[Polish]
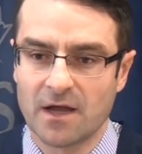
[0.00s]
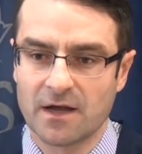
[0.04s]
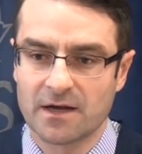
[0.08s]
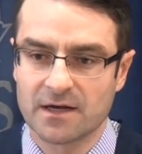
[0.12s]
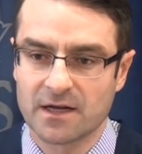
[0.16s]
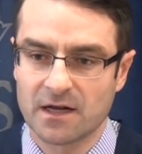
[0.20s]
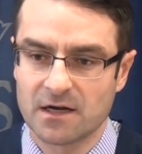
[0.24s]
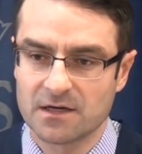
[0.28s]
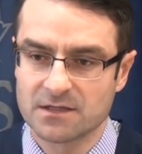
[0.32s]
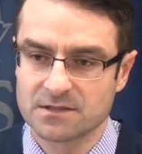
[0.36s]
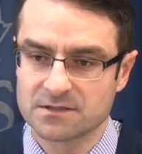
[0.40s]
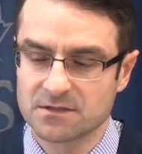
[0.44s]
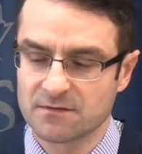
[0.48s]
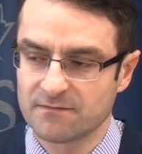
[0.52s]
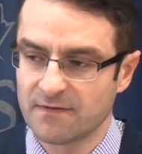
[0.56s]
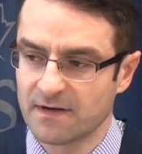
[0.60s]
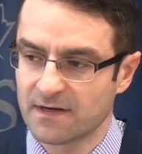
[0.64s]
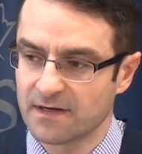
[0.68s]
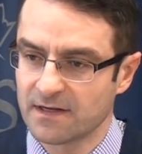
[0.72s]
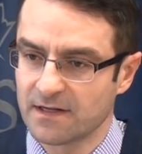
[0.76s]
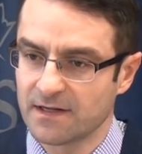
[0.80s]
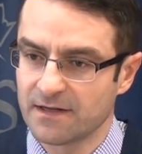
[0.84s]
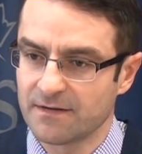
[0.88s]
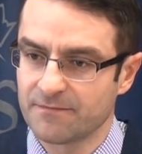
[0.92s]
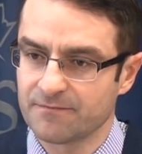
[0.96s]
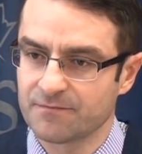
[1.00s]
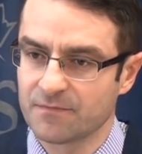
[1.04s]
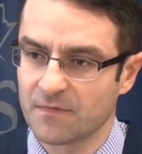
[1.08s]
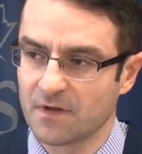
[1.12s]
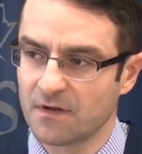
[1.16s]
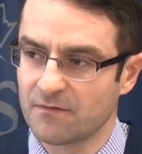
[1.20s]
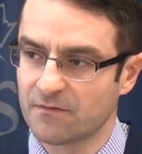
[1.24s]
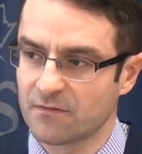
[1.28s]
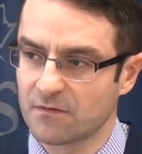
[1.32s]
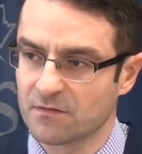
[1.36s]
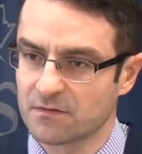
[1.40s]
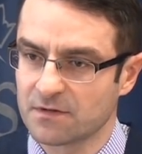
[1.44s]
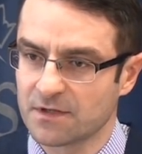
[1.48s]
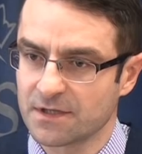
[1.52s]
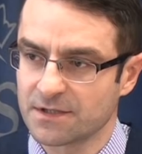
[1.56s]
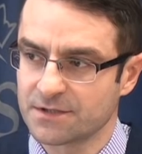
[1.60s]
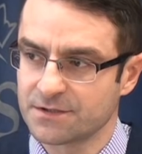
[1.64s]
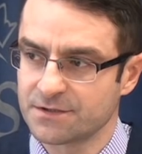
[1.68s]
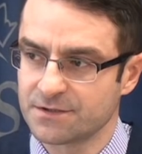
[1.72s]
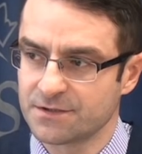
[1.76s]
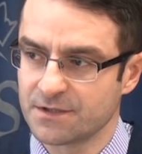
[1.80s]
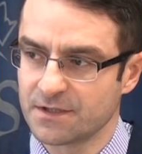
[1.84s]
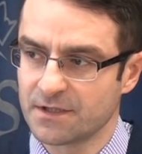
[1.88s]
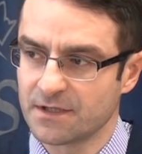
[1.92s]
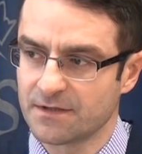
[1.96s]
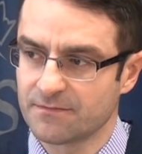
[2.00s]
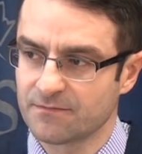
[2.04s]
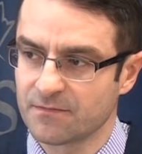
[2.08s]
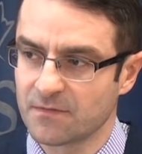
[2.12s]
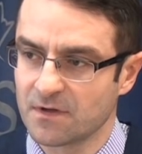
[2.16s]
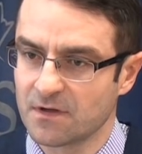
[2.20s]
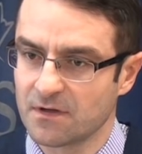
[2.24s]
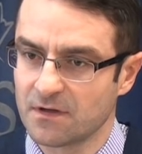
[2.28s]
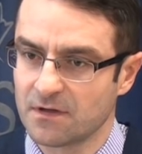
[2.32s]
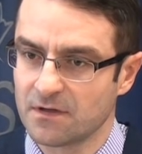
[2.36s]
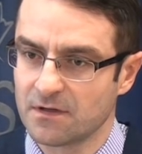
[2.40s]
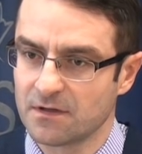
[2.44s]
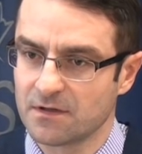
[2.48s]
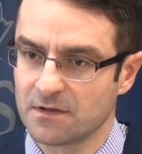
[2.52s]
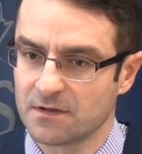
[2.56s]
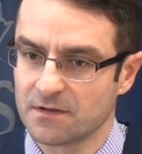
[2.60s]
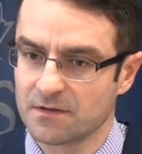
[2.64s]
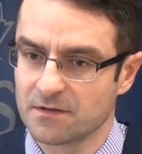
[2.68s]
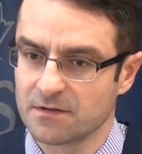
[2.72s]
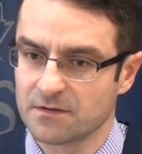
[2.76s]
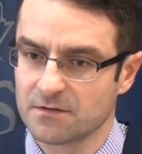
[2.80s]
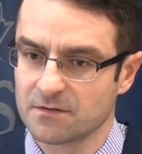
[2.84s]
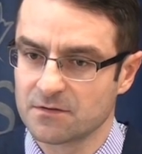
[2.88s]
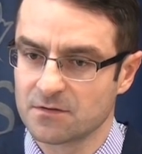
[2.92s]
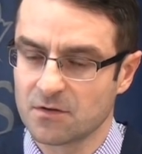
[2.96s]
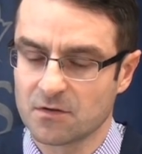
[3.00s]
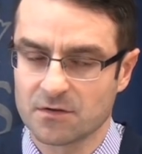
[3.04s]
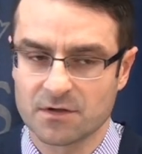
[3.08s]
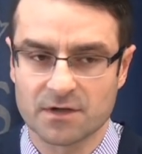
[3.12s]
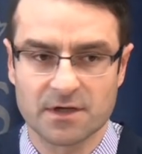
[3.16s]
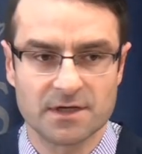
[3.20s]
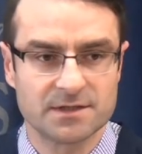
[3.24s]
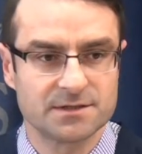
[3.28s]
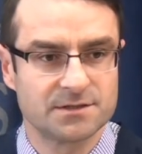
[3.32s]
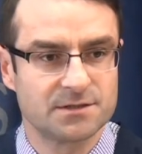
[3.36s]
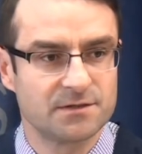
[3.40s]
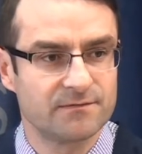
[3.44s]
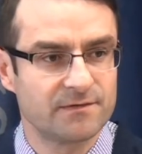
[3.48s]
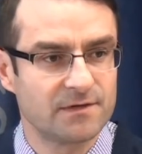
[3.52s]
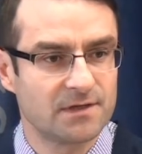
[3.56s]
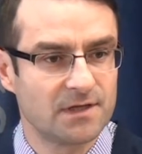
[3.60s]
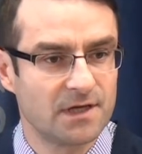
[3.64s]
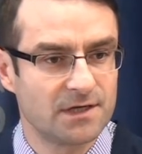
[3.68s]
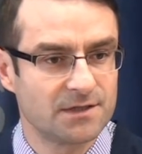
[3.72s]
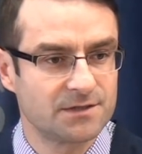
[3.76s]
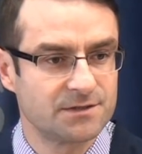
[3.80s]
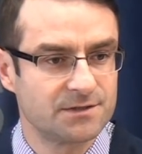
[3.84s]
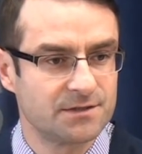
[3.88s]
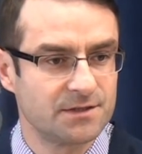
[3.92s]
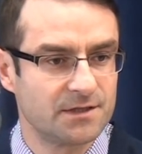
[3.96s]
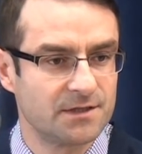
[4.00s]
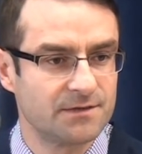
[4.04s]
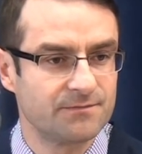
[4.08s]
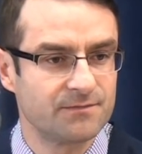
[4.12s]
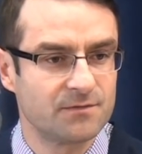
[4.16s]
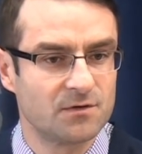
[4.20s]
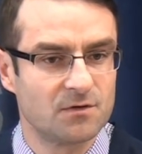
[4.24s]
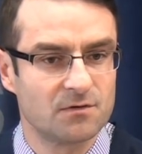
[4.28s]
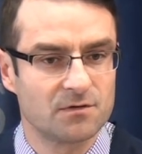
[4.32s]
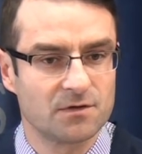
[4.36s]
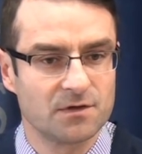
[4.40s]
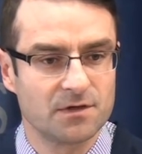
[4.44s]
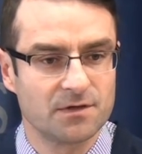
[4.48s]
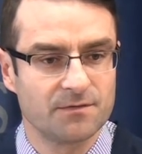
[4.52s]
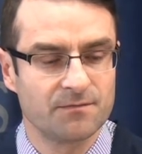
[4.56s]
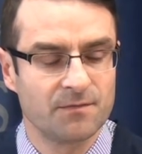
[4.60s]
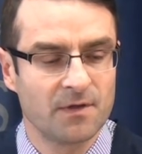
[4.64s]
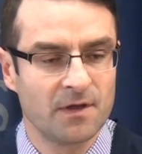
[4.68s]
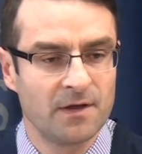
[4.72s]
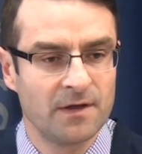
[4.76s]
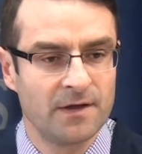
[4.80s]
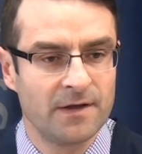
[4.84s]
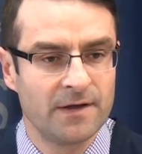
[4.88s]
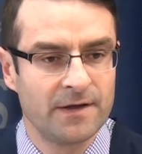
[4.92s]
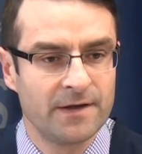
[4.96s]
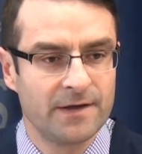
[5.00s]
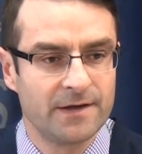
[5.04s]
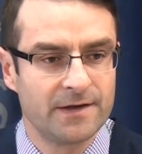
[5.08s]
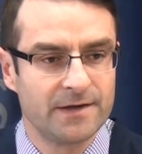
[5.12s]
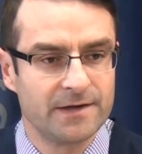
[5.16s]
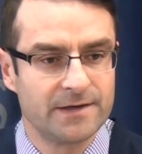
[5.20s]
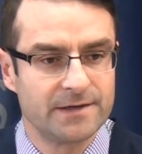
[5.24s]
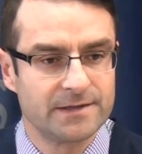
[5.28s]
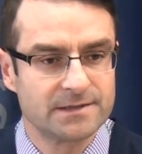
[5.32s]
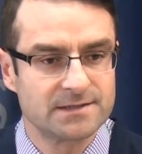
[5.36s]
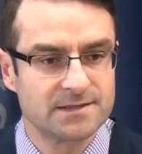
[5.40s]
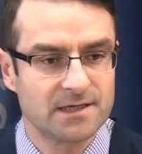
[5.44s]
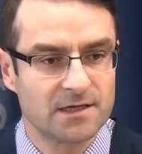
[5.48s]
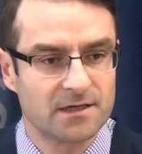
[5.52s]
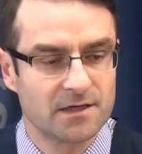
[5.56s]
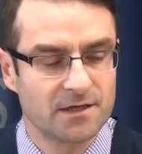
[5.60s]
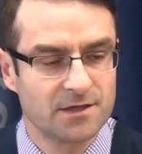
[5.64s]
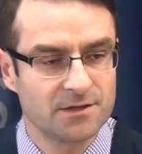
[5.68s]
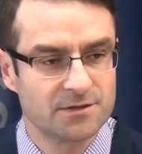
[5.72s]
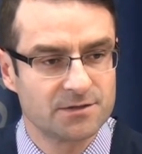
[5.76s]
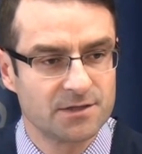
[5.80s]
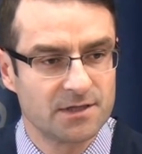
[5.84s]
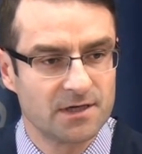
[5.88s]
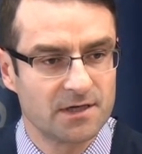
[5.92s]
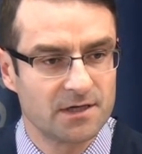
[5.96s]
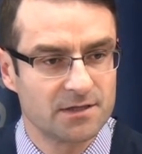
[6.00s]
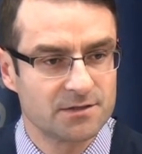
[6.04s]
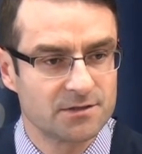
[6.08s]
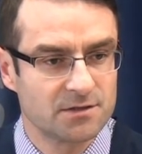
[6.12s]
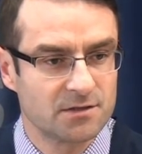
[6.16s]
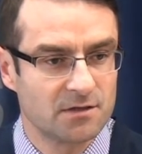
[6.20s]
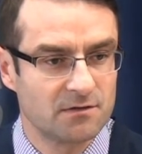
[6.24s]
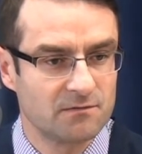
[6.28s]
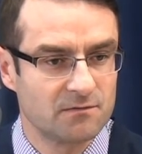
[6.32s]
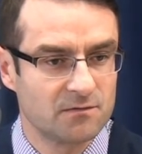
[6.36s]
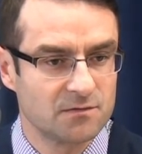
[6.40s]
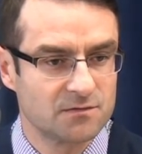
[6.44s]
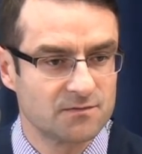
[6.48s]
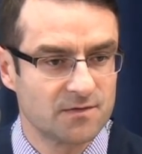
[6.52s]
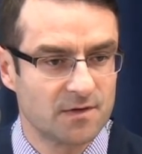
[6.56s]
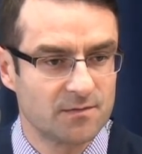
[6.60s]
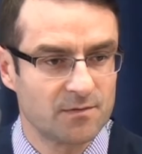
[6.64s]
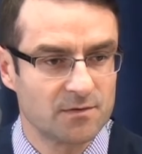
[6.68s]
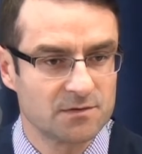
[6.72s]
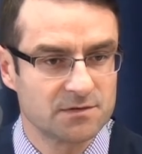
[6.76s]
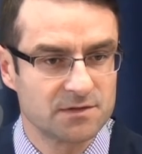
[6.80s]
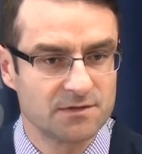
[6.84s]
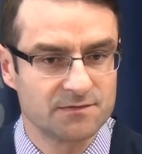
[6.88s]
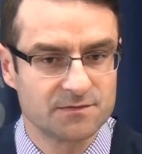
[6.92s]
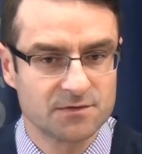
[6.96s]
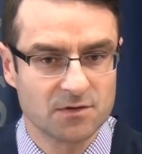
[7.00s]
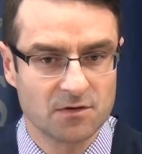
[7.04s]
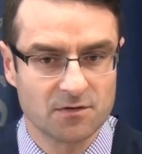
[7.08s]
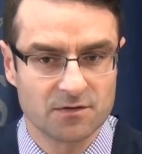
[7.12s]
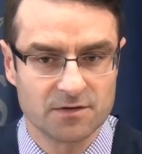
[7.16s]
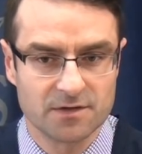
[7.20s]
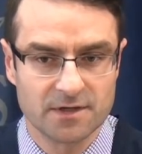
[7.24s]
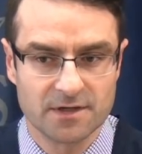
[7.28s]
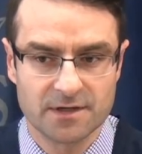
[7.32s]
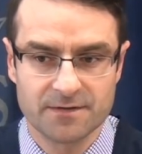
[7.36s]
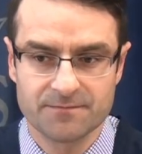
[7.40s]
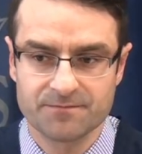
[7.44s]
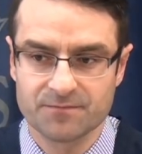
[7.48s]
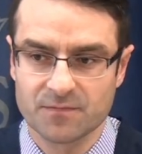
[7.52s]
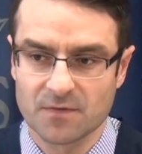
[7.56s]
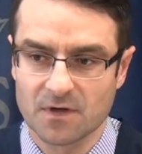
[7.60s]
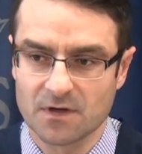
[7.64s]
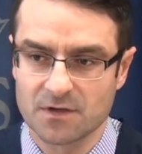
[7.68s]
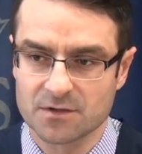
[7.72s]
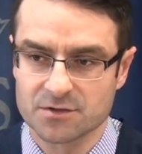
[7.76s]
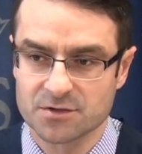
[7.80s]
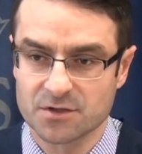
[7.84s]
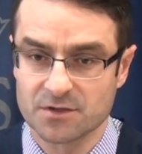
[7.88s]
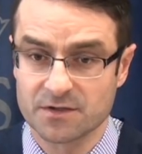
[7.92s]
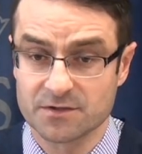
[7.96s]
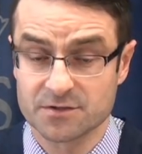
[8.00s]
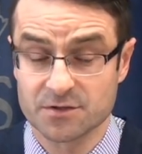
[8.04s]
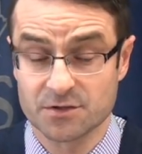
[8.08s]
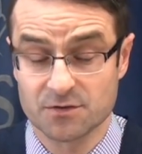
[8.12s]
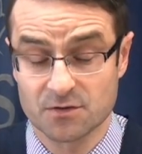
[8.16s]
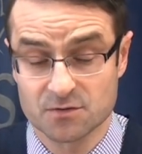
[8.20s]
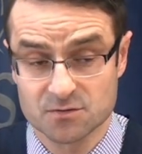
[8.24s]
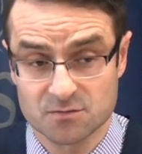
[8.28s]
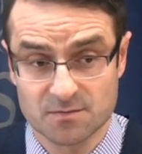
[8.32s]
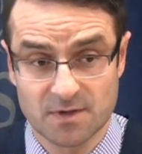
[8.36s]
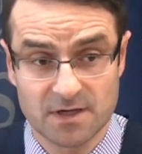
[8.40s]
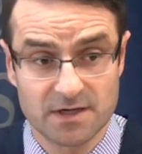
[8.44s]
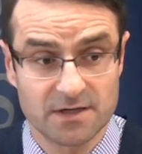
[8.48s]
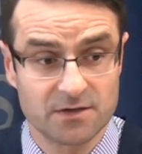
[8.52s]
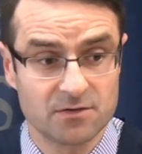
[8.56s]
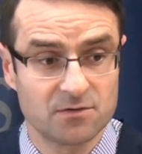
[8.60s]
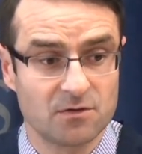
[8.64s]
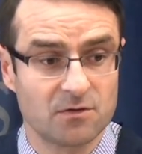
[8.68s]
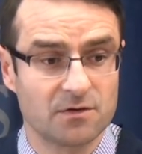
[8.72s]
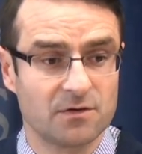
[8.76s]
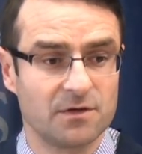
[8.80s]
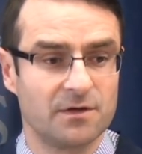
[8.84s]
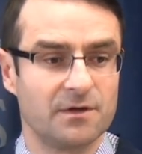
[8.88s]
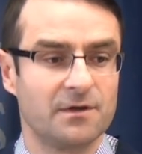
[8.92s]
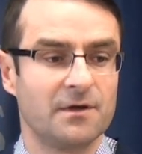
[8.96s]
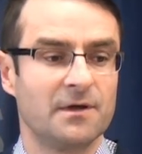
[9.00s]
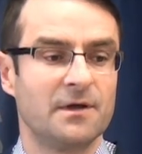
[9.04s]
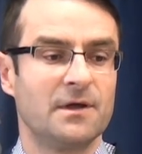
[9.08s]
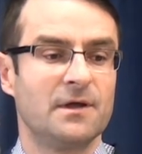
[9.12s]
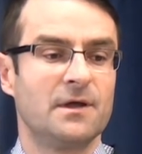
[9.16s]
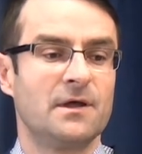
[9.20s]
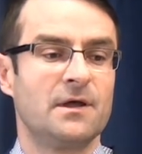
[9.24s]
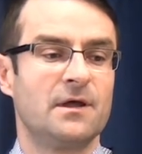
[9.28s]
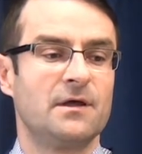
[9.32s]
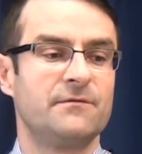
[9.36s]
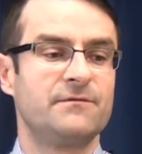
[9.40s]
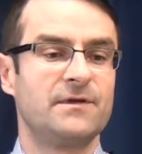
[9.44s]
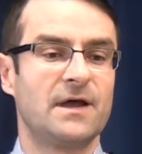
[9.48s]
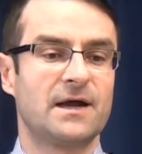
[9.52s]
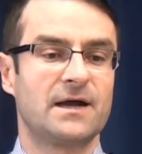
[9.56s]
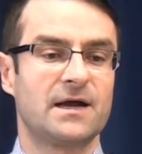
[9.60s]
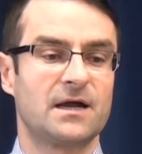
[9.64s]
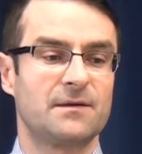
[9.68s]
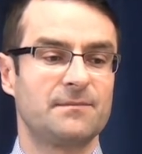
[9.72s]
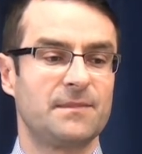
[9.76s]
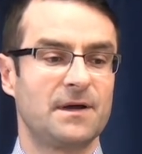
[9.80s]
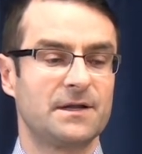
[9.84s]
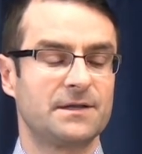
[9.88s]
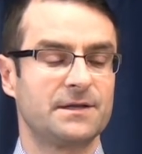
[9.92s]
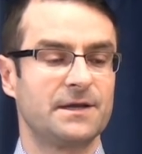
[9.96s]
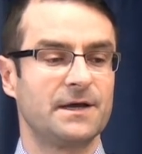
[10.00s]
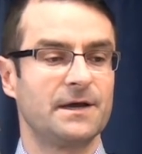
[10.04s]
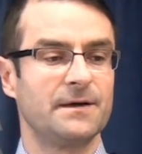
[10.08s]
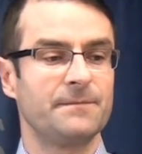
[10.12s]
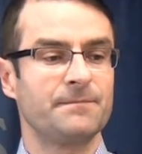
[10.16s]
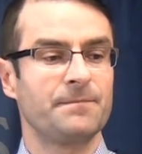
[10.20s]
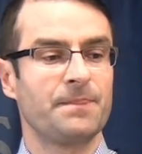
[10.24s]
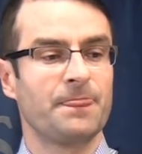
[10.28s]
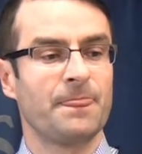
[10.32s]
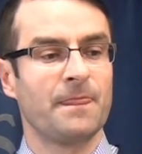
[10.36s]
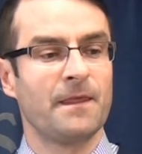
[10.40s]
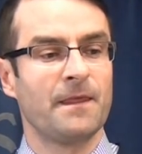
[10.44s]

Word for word: realizowane w kontekście drogi S19, drogi strategicznej dla naszego województwa Polski Wschodniej, szerzej rozumianej drogi Via Carpatia,